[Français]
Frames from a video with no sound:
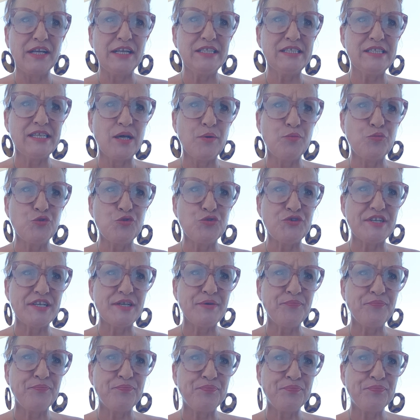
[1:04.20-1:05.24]
qui
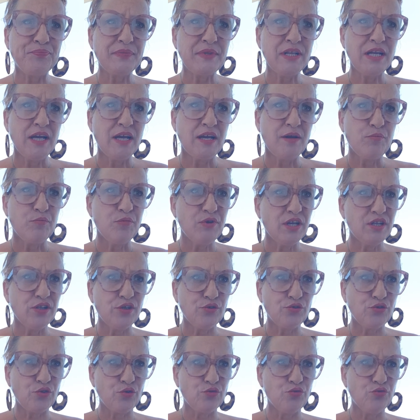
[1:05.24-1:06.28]
s'amuser.
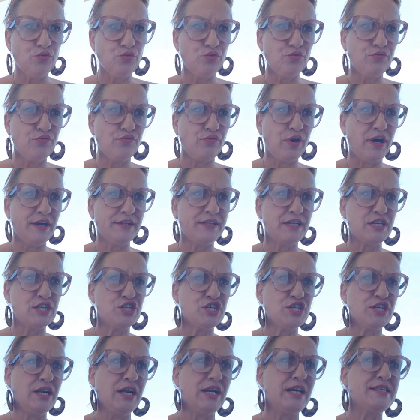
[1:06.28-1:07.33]
Bien entendu, une fois
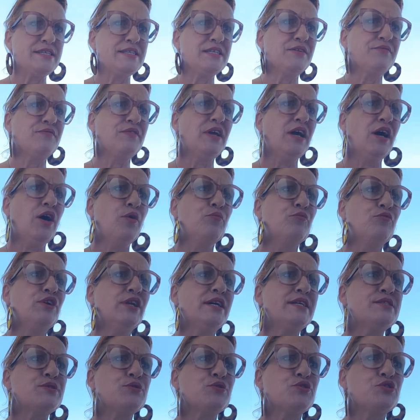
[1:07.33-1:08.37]
attachée à la civière, on
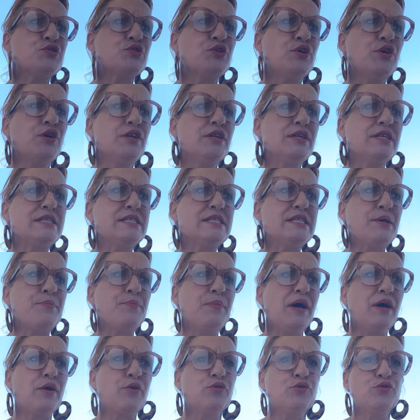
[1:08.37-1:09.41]
me laisse seule. Et
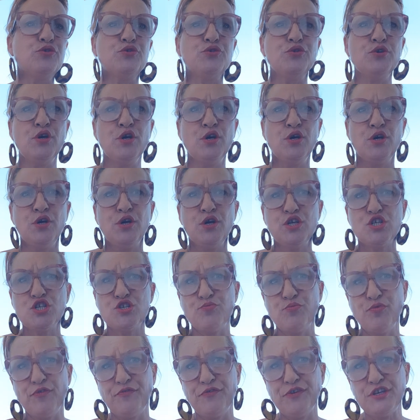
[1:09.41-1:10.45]
c'est pas que
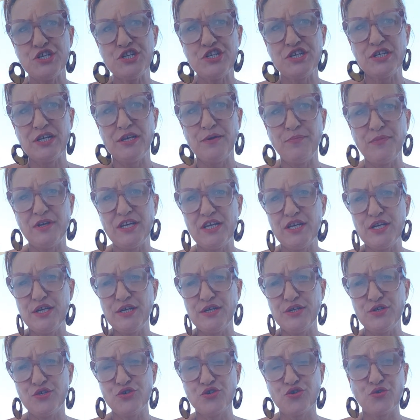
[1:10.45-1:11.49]
je me fais chier,
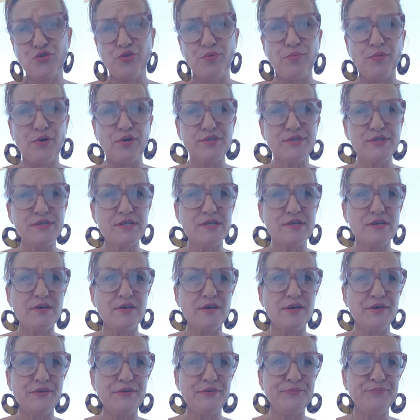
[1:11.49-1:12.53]
mais je commence
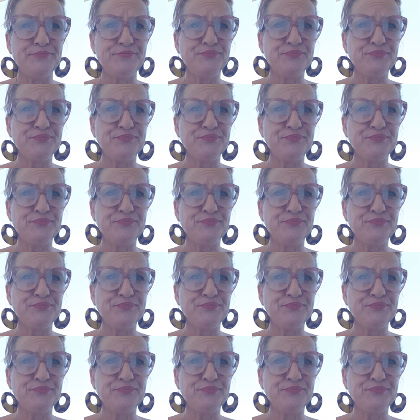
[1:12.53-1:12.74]
euh,